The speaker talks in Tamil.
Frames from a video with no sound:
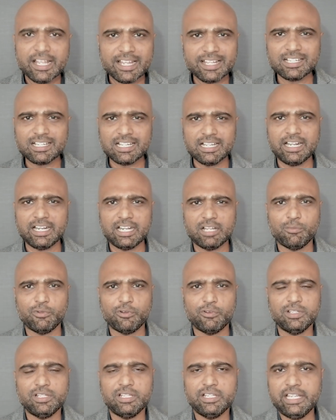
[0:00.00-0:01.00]
எதுக்குங்க நம்ம
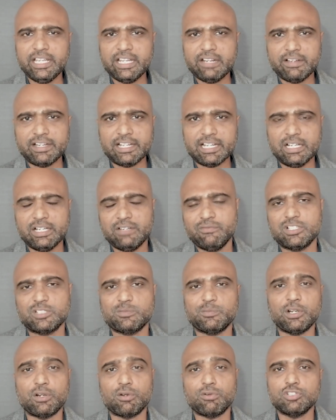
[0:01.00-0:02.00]
வந்து ஈக்விட்டியில்
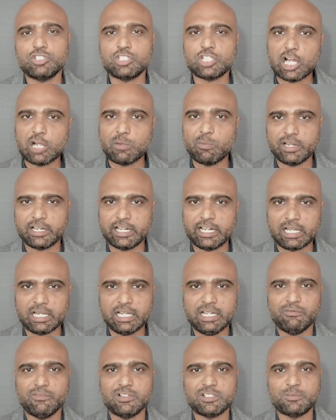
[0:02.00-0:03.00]
இன்வெஸ்ட் பண்ணுறோம் ஸ்டாக்
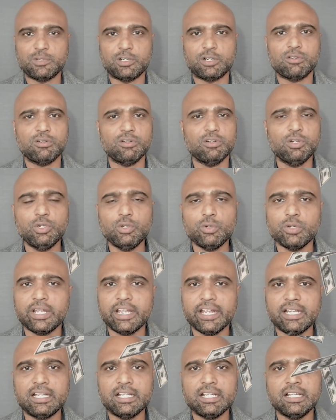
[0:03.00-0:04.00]
மார்க்கெட்டில் இன்வெஸ்ட் பண்ணுறோம் டு
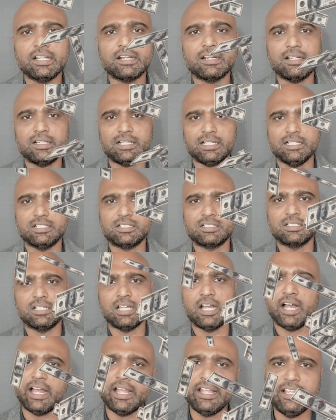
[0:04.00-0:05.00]
கெட் ரிட்டர்ன்ஸ்
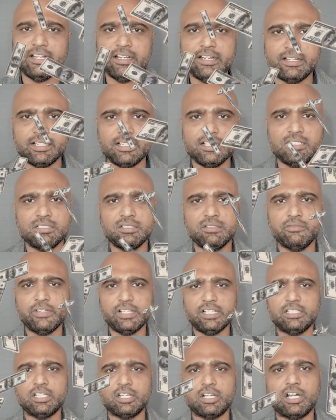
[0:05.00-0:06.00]
ஹை ரிட்டர்ன்ஸ்
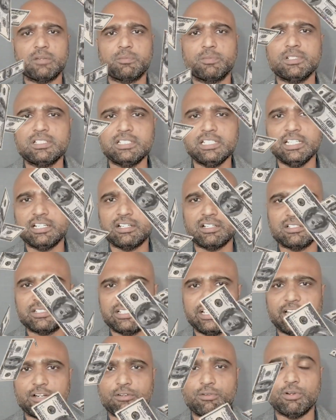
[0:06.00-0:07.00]
வெல்த் கார்பஸ் சீக்கிரம்
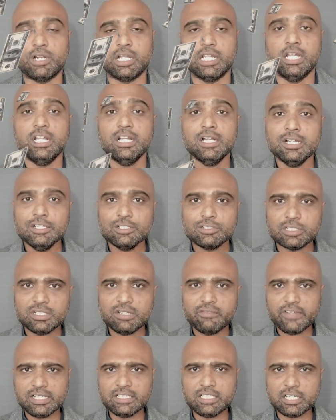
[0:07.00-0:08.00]
சேரணும்னு ஸோ
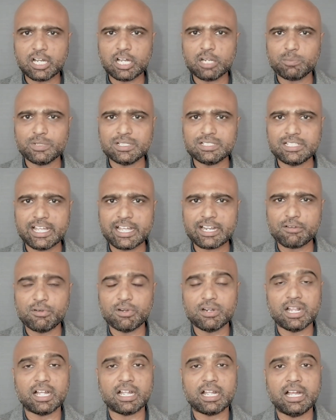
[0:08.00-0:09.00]
அந்த வெல்த் கார்பஸ்
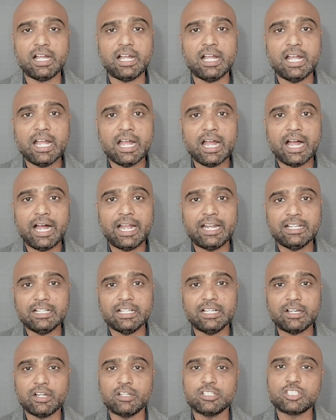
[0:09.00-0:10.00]
சேரணும்னாக்கா அந்த
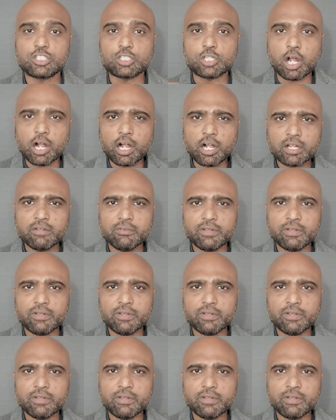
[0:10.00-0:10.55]
ஸ்டாக்